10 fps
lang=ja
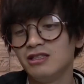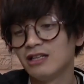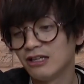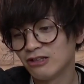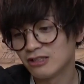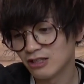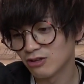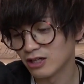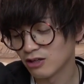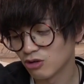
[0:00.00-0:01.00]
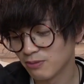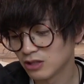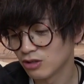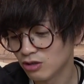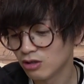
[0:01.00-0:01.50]
人間用ですね。これ
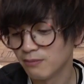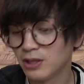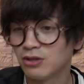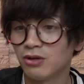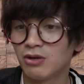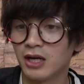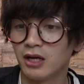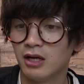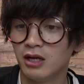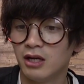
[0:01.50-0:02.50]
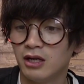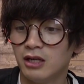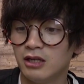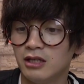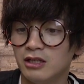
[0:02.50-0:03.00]
ペット用。これ
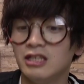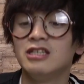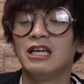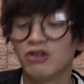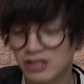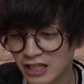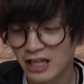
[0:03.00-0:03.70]
人間用です